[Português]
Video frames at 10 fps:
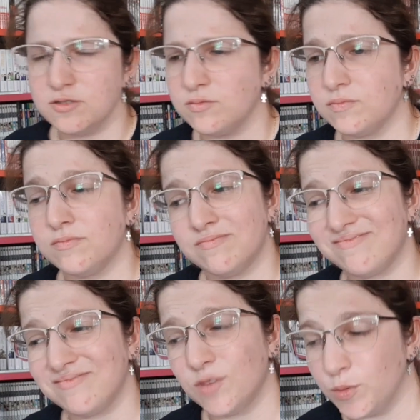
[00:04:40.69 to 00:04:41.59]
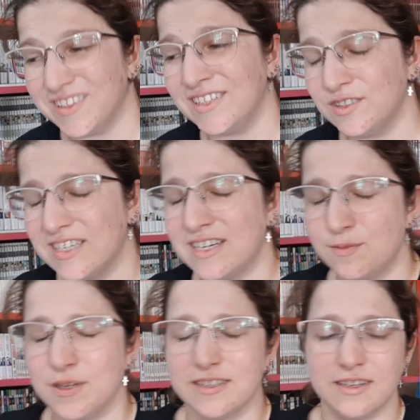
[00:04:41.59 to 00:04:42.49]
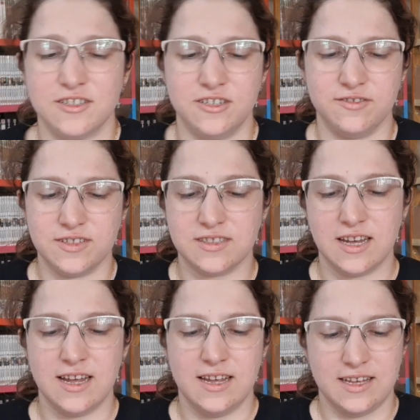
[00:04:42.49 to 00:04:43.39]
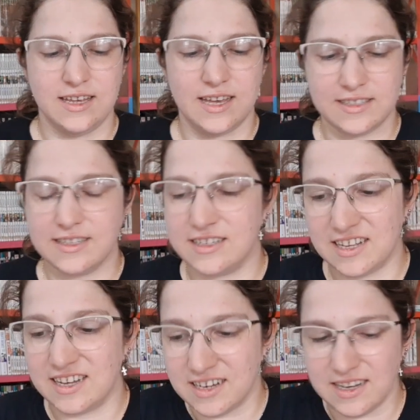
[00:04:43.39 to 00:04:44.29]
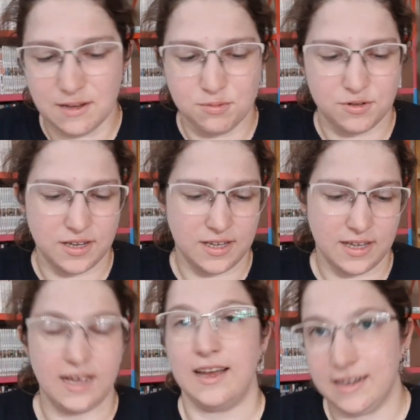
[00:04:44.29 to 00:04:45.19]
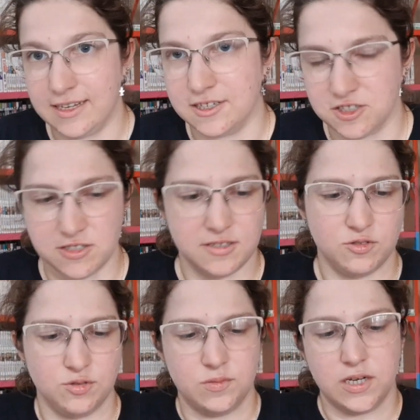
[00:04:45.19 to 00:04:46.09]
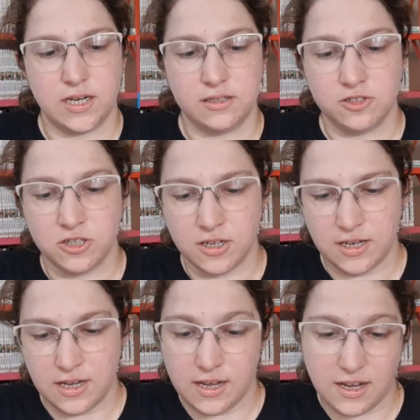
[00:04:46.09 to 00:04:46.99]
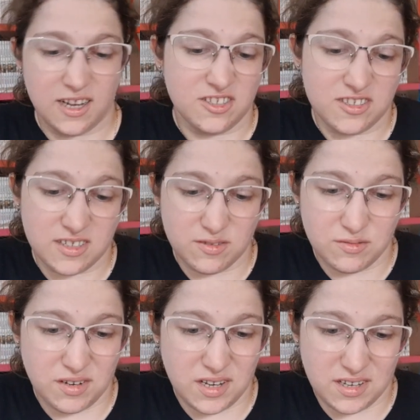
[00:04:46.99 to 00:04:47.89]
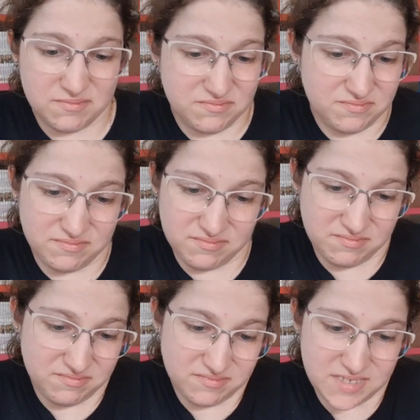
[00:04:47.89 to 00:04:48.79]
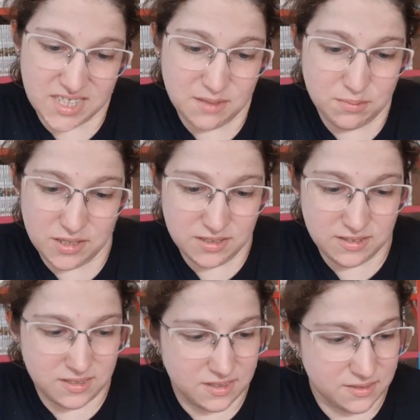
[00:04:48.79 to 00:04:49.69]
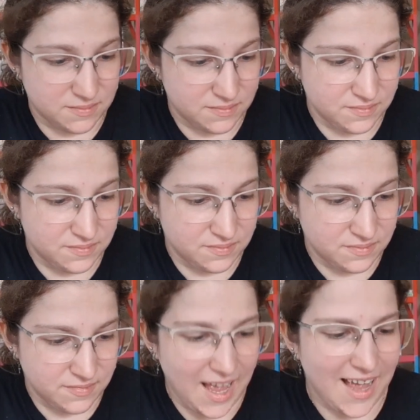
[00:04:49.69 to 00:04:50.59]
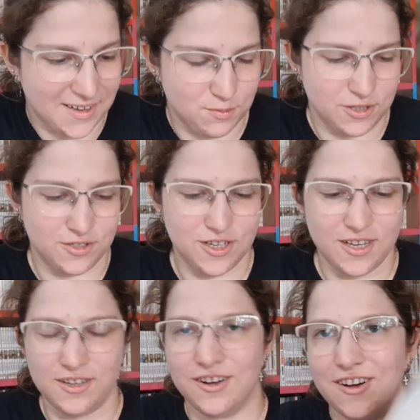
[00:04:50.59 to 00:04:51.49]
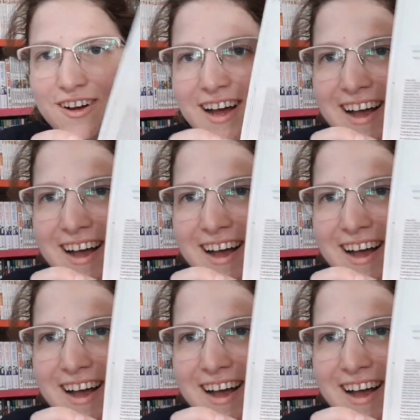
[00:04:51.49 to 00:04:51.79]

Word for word: Eu tô botando zero expectativas e é assim que tem que ler, porque é ali que a gente se surpreende. A edição é simples. Ai, que bonitinho!